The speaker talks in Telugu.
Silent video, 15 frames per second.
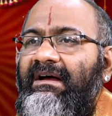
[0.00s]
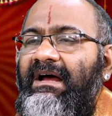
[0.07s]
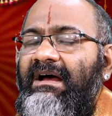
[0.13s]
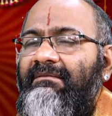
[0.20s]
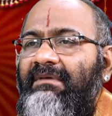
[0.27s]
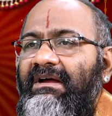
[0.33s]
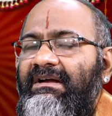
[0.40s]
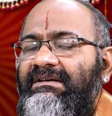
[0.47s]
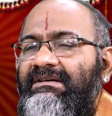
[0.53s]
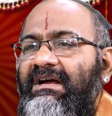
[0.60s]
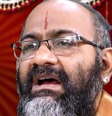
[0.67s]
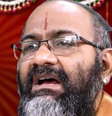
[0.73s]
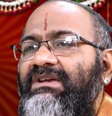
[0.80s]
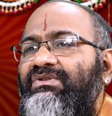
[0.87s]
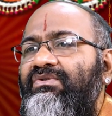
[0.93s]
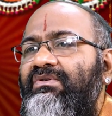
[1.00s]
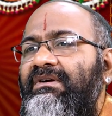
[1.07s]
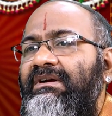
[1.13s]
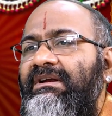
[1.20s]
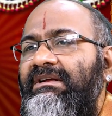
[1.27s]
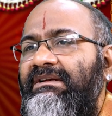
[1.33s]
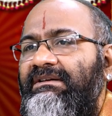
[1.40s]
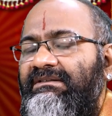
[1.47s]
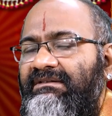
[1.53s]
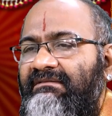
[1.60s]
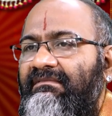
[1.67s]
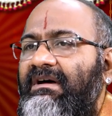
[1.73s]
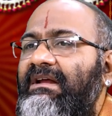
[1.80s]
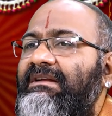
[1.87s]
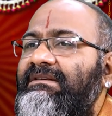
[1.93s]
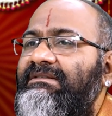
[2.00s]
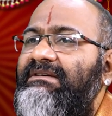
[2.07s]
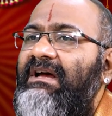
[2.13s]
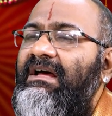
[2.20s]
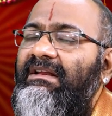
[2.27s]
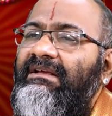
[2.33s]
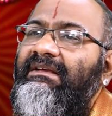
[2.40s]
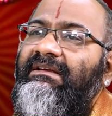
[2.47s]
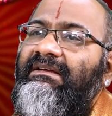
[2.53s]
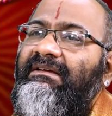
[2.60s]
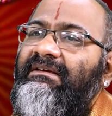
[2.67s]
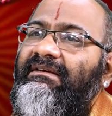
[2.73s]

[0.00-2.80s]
ఆ మహిషాసురుణ్ణి సంహరించాలి